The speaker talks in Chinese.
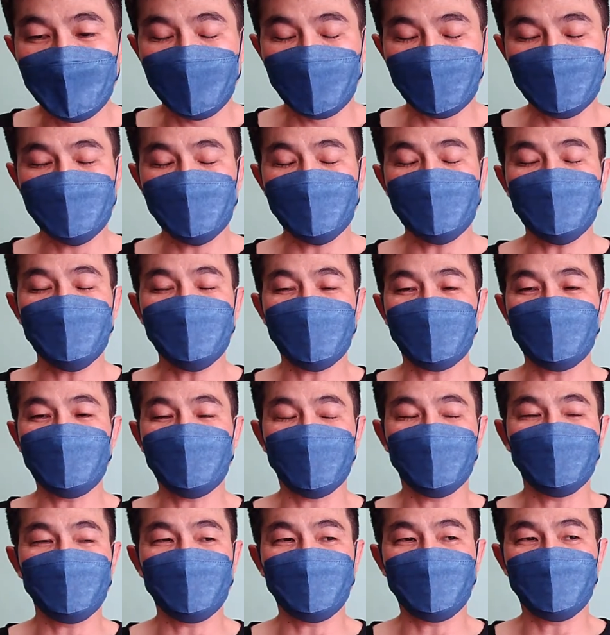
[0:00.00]
我之前
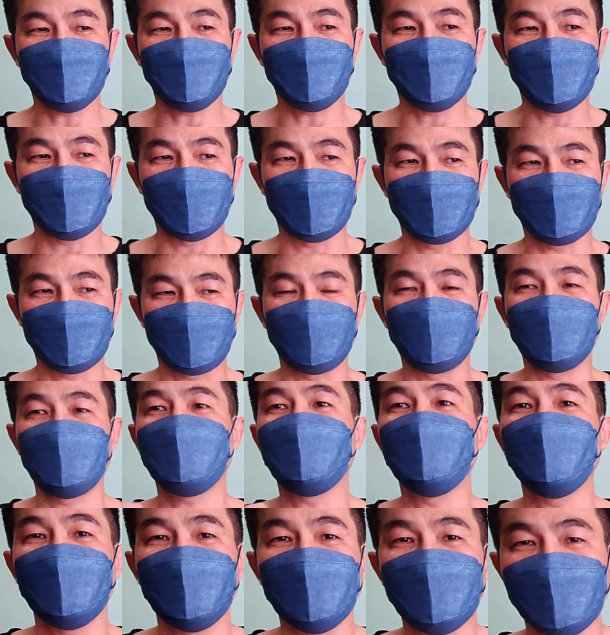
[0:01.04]
曾呃提
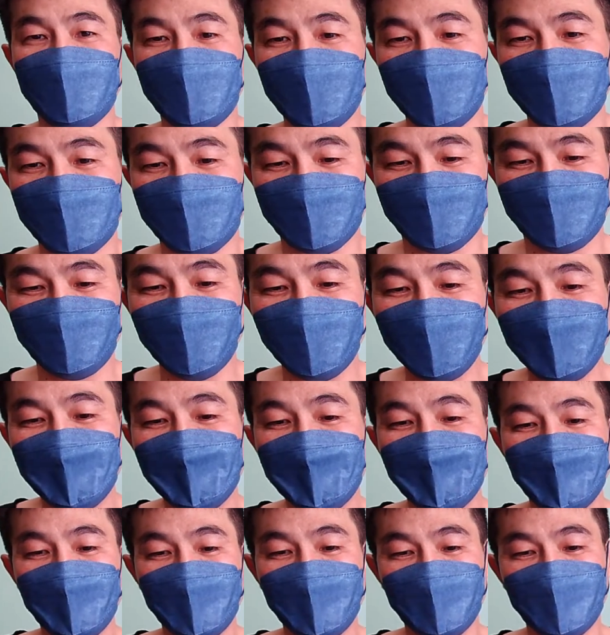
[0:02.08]
过一个例子，就
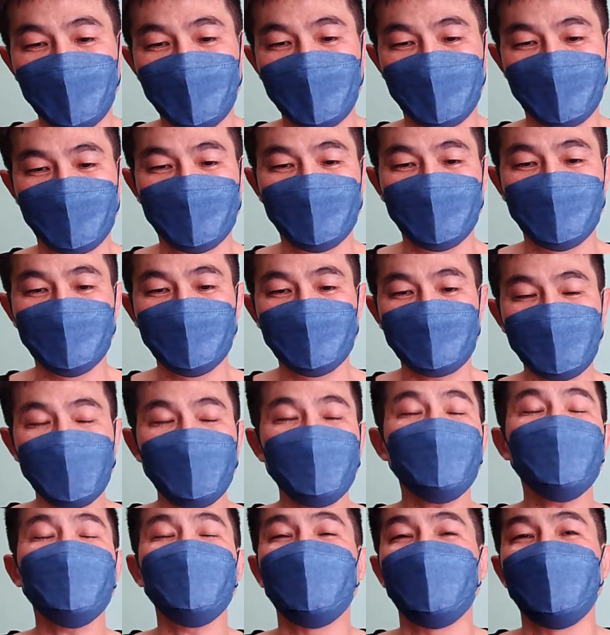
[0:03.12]
呃
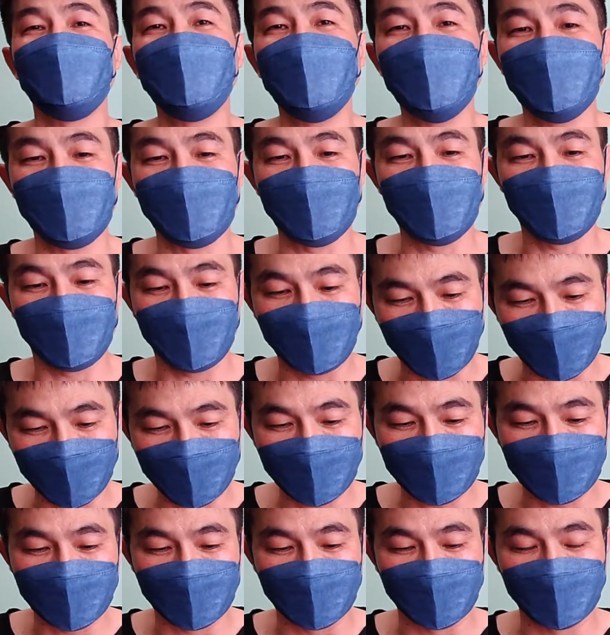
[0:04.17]
单位里面呢有
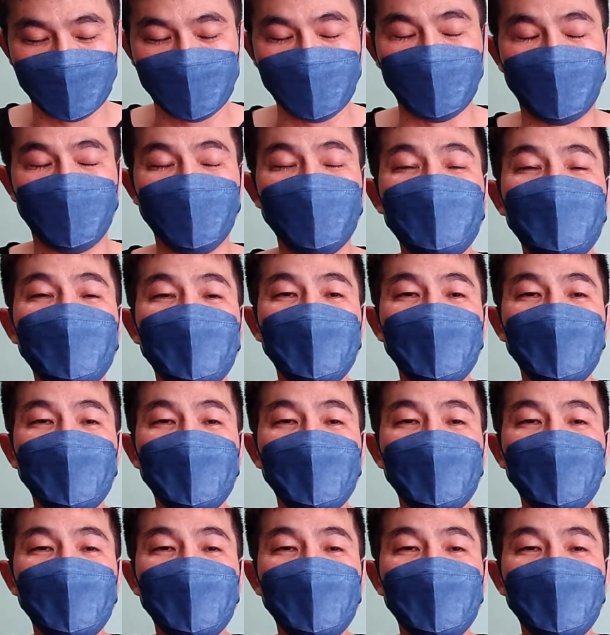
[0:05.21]
一个人哈，